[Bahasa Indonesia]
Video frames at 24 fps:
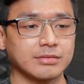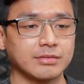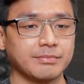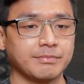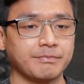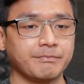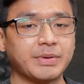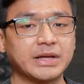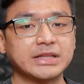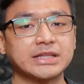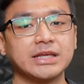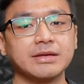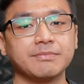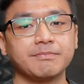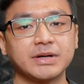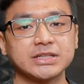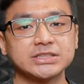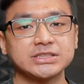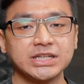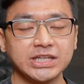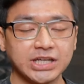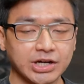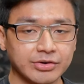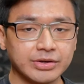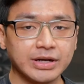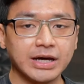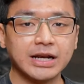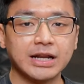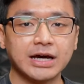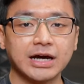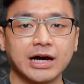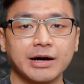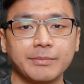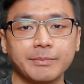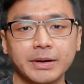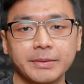empat kipas nih ya
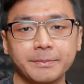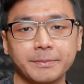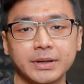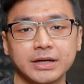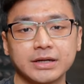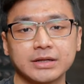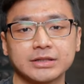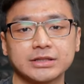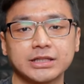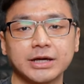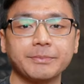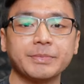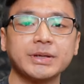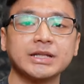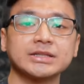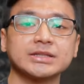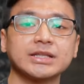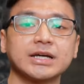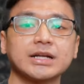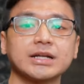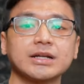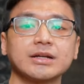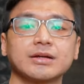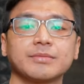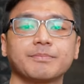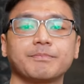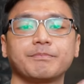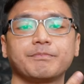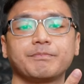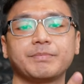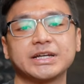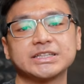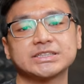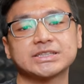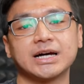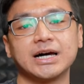udahlah nggak apa-apa tapi ntar
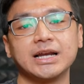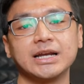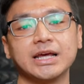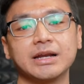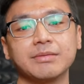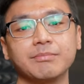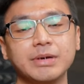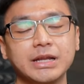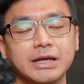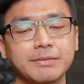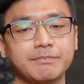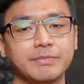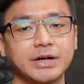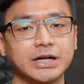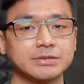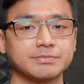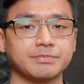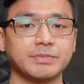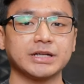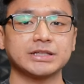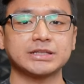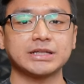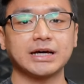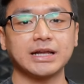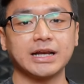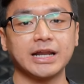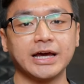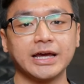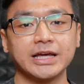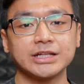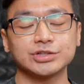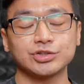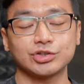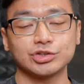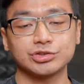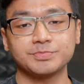pas kalian beli part-part yang
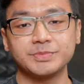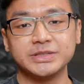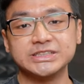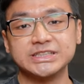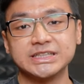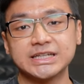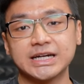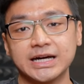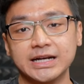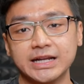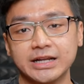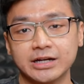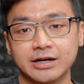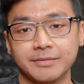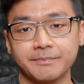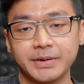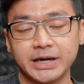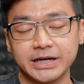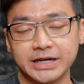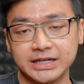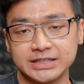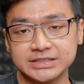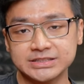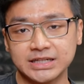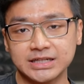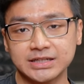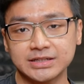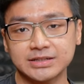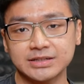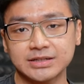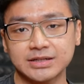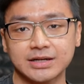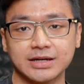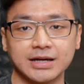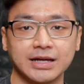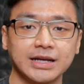lain terus PC kalian kepanasan
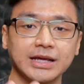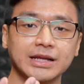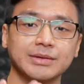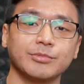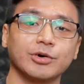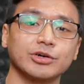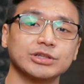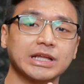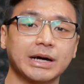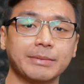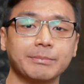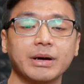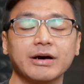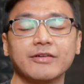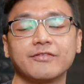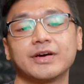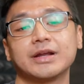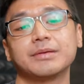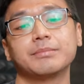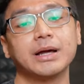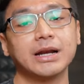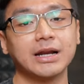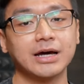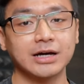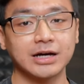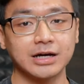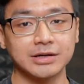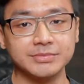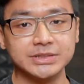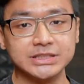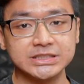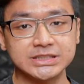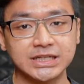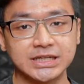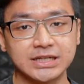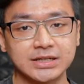kalian mau tambah fan malah nggak
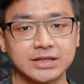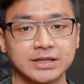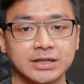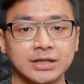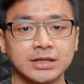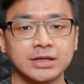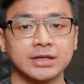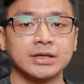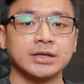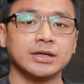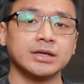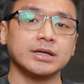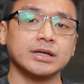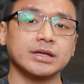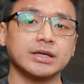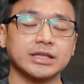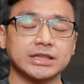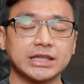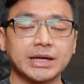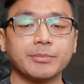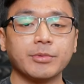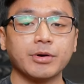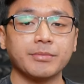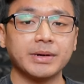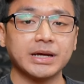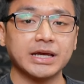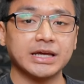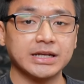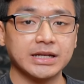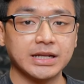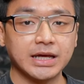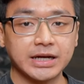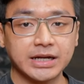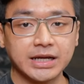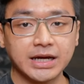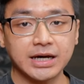bisa kita mau
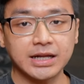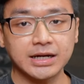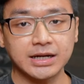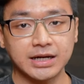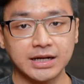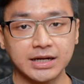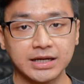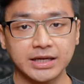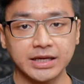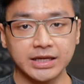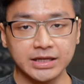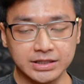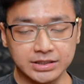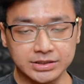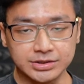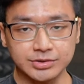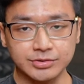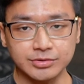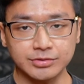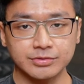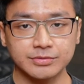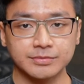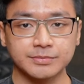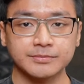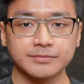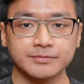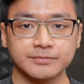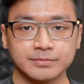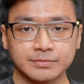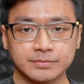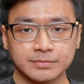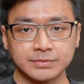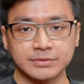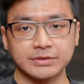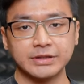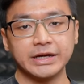menghindari hal-hal kayak gitu
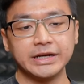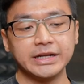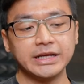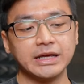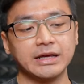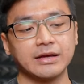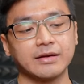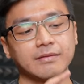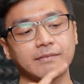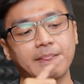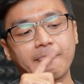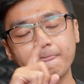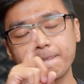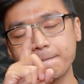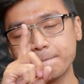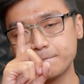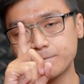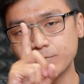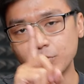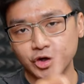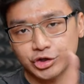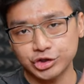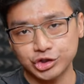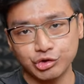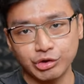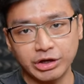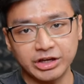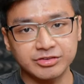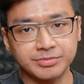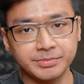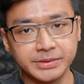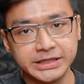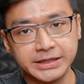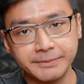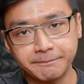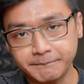jadi port
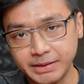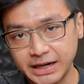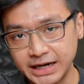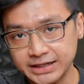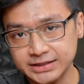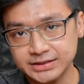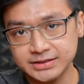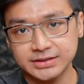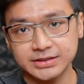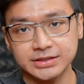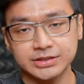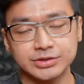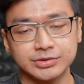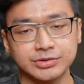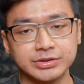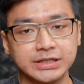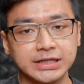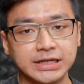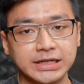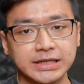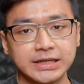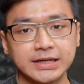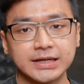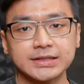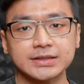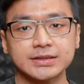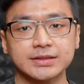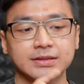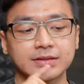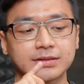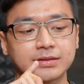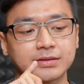USB depan itu dilihat